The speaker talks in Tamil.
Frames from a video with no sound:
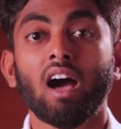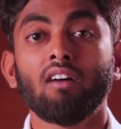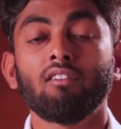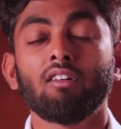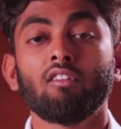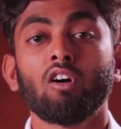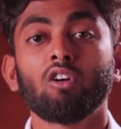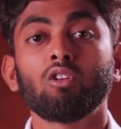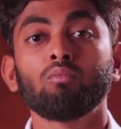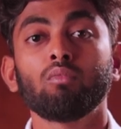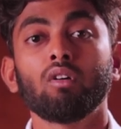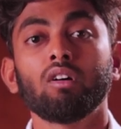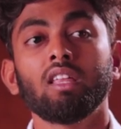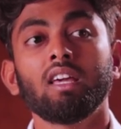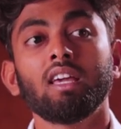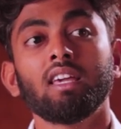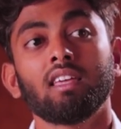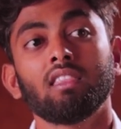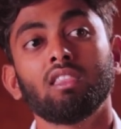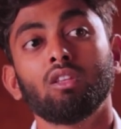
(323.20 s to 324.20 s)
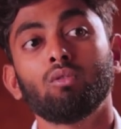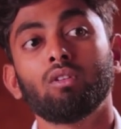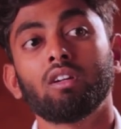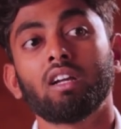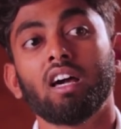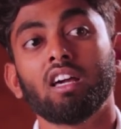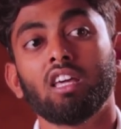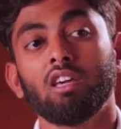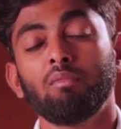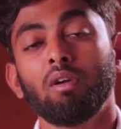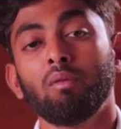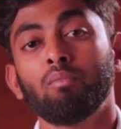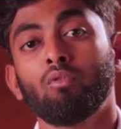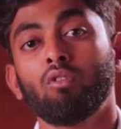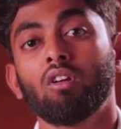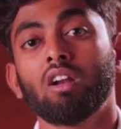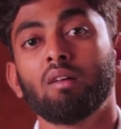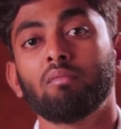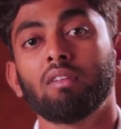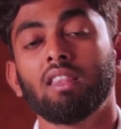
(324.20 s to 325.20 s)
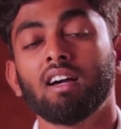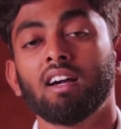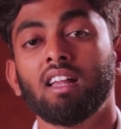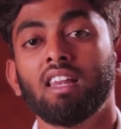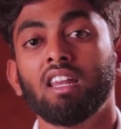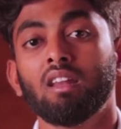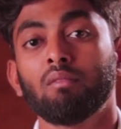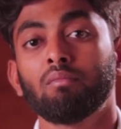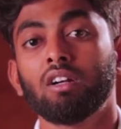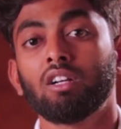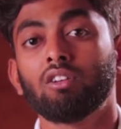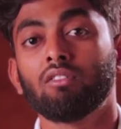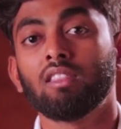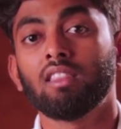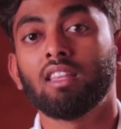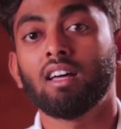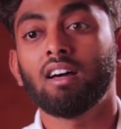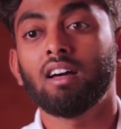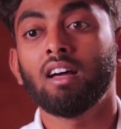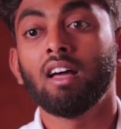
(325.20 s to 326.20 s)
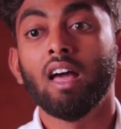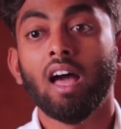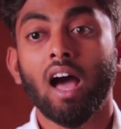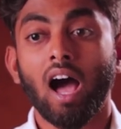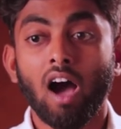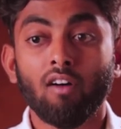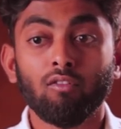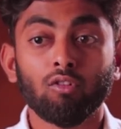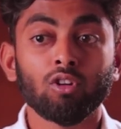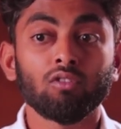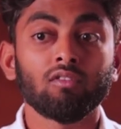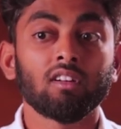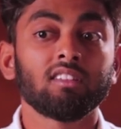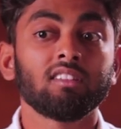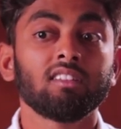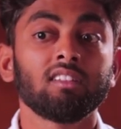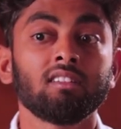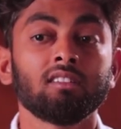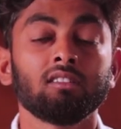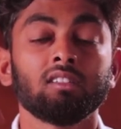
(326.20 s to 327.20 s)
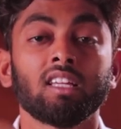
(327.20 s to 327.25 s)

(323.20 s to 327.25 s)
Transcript: அவள் வரும்போதே எந்த ஒரு நகையுமே போடாமல் தான் கல்யாணம் பண்ணிட்டு வந்தான் அவனும் வந்து